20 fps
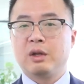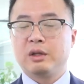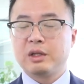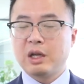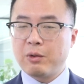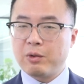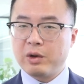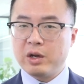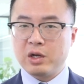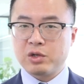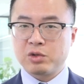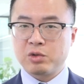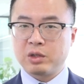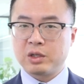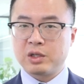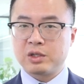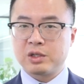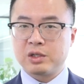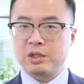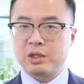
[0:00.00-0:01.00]
那我要说
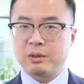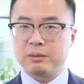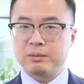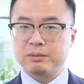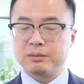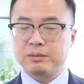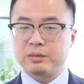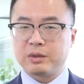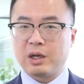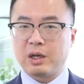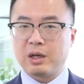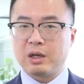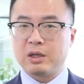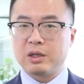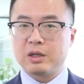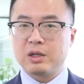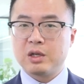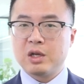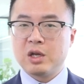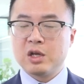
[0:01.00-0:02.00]
的是呢，啊，
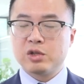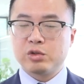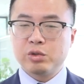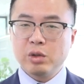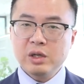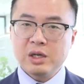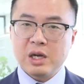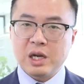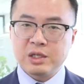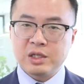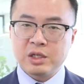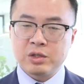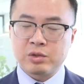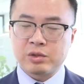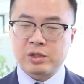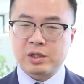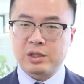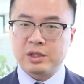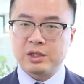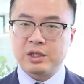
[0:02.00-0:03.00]
虽然基础
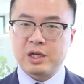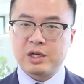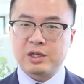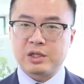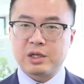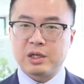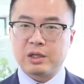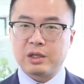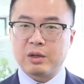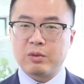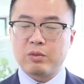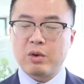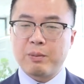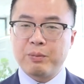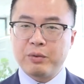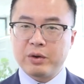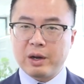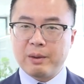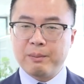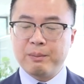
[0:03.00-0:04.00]
设施建设呢，我
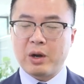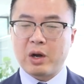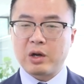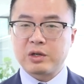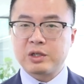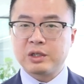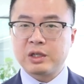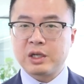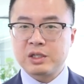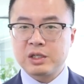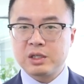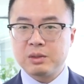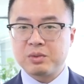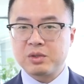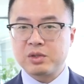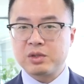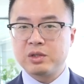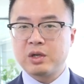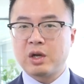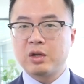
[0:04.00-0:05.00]
不敢保证它是不
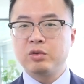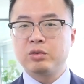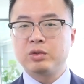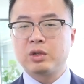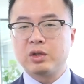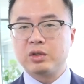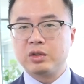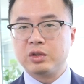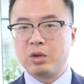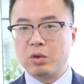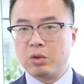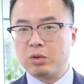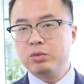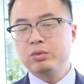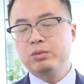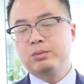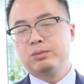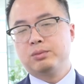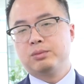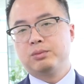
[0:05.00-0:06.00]
是要用到油。
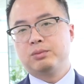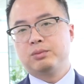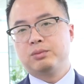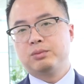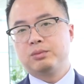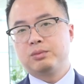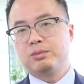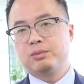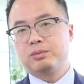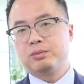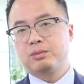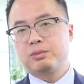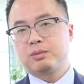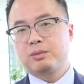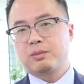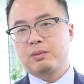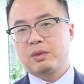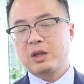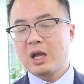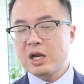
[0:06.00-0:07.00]

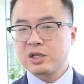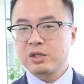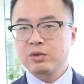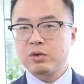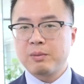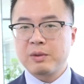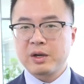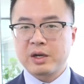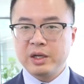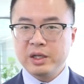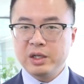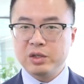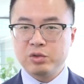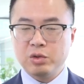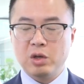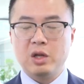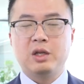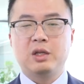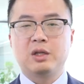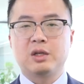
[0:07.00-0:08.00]
但是我们可以
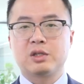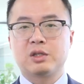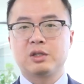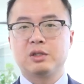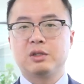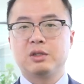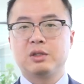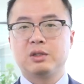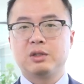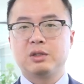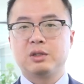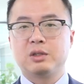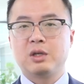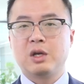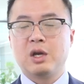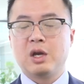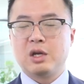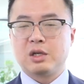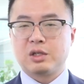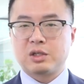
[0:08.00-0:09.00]
确定的是，
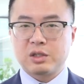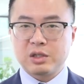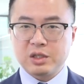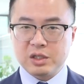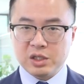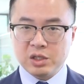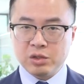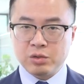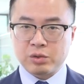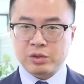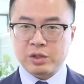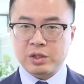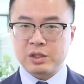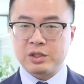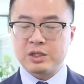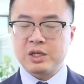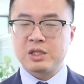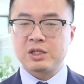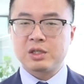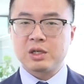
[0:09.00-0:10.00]
基础设施
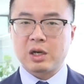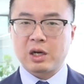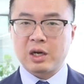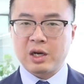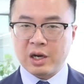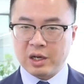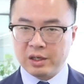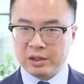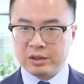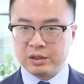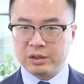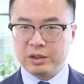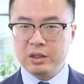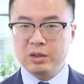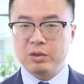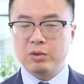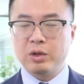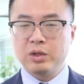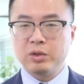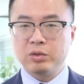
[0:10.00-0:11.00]
建设肯
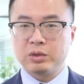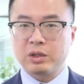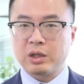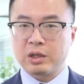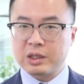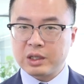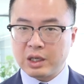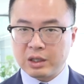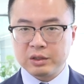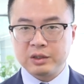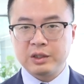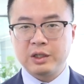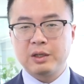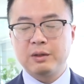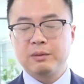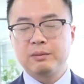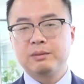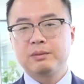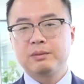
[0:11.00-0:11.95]
定会用到钢铁、